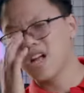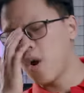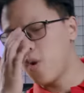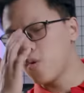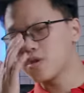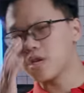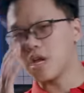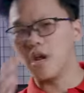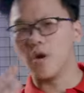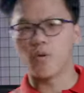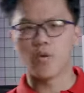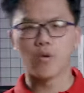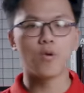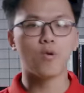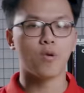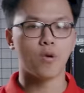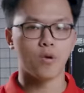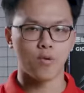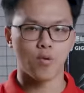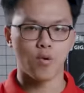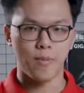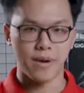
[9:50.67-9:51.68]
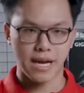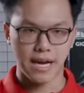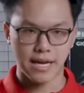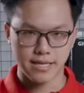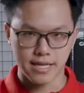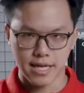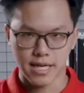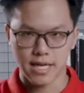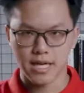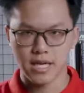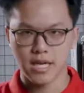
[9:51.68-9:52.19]
câu trả lời cuối cùng của mình là
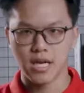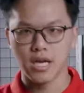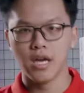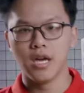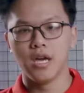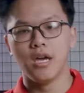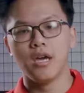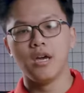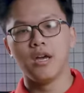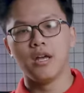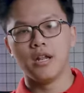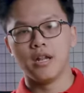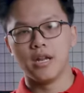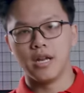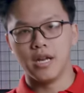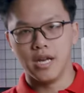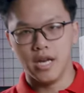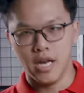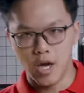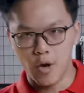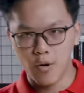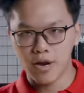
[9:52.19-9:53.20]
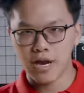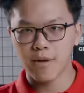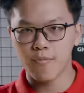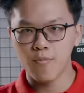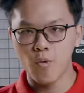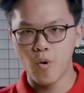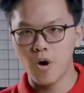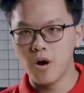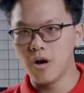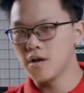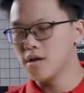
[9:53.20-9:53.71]
gì nếu anh em
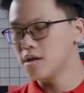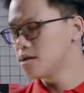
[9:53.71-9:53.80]
mua